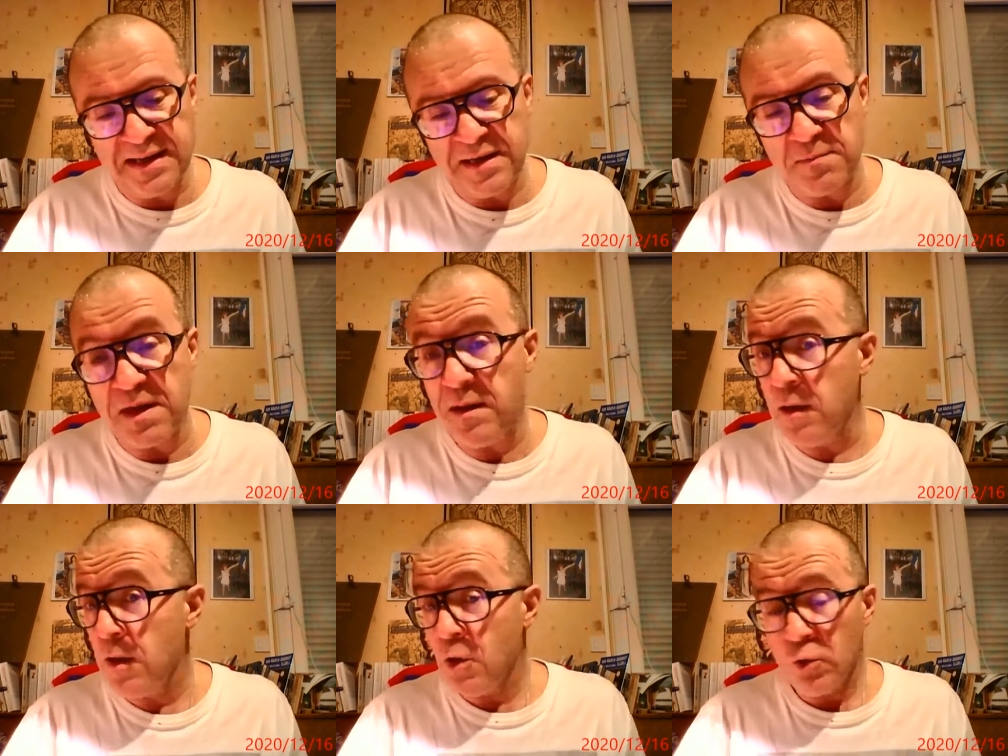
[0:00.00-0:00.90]
animé
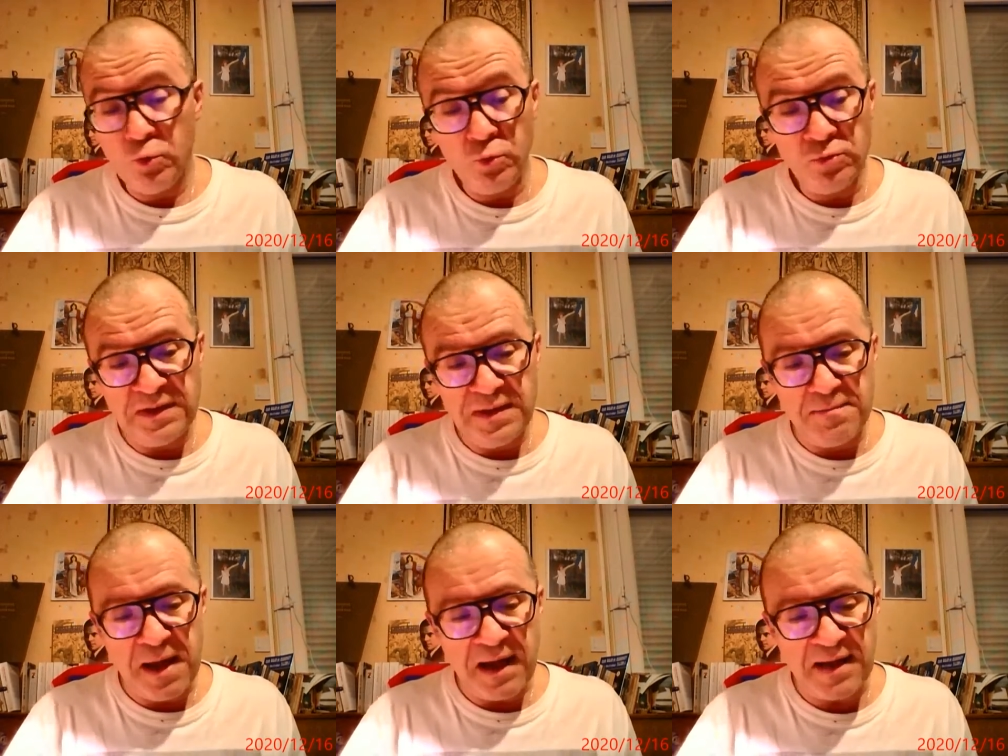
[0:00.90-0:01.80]
où des
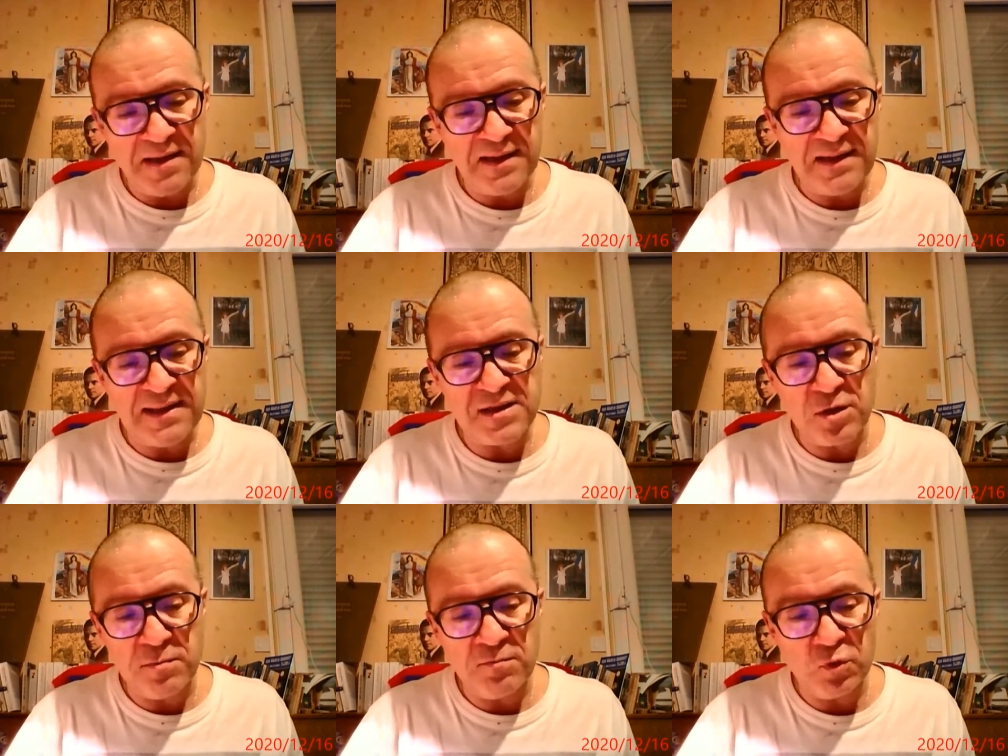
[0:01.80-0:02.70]
marins et des
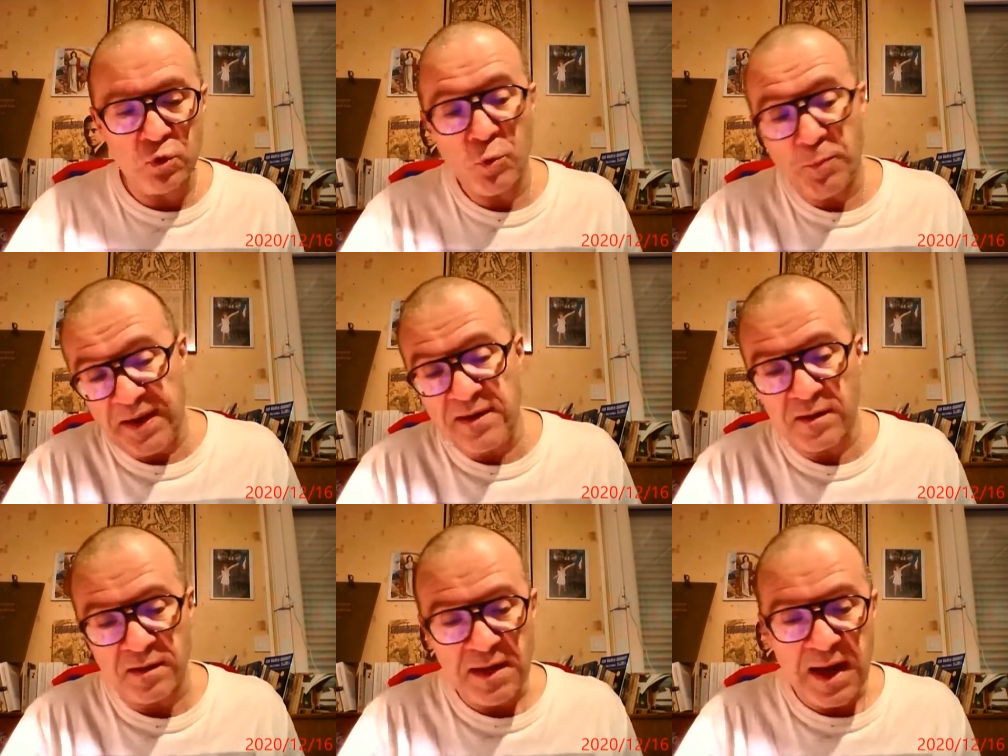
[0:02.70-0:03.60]
hommes de peine